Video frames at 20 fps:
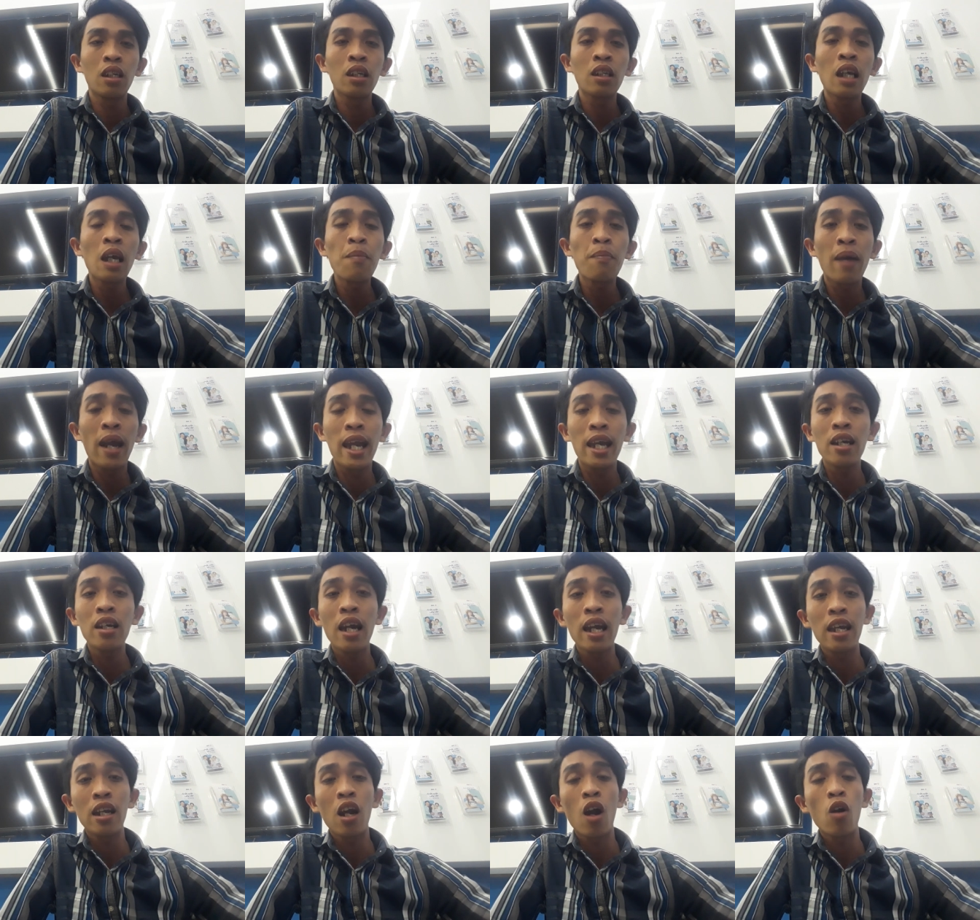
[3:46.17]
cái miệng
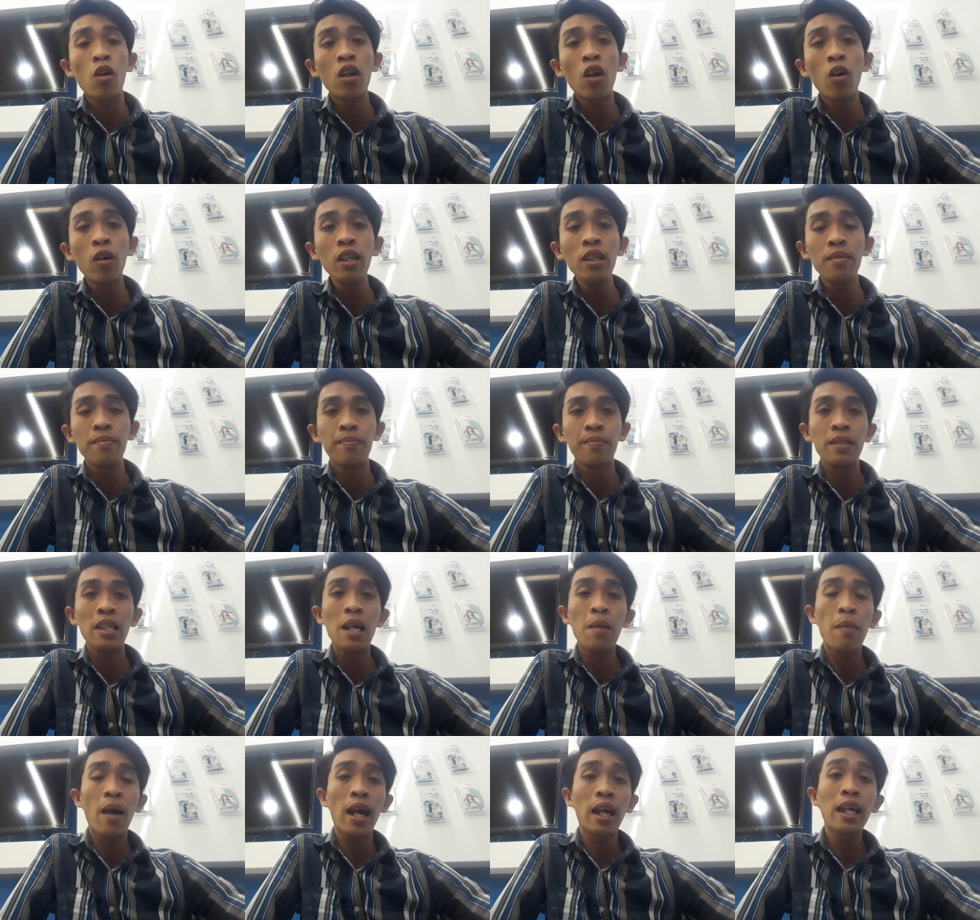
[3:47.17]
thì họ nói
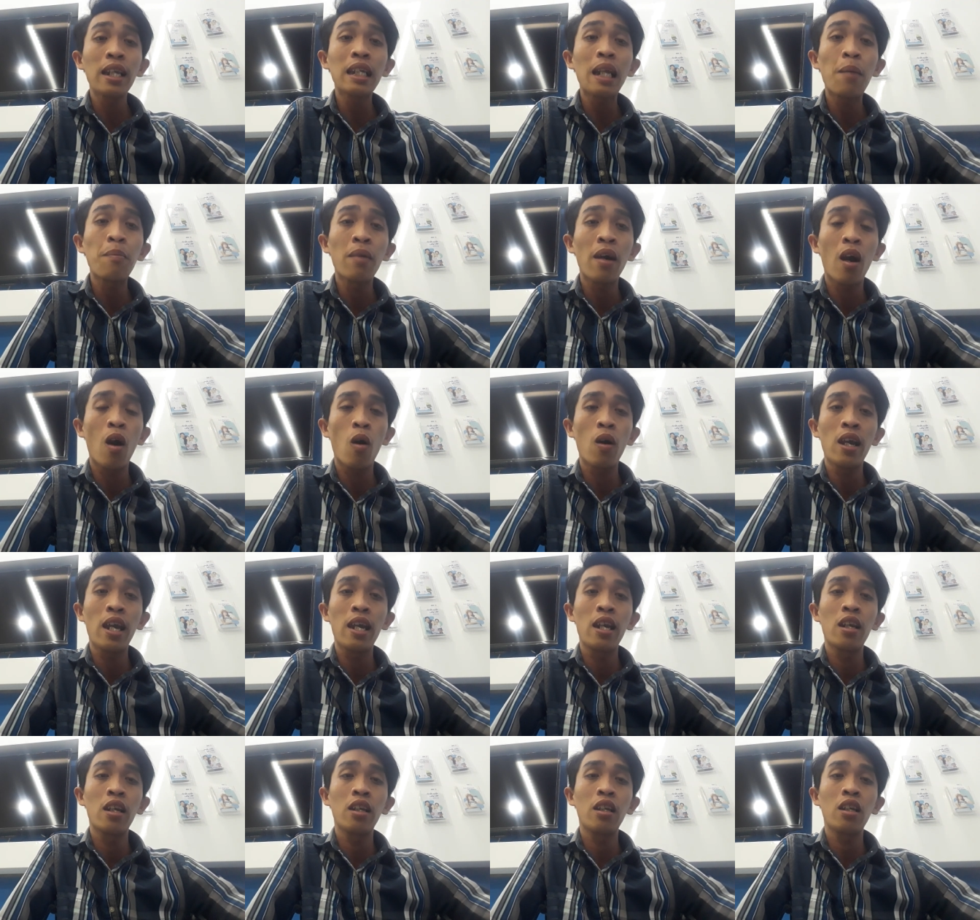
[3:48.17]
nhưng mà cái tâm họ thì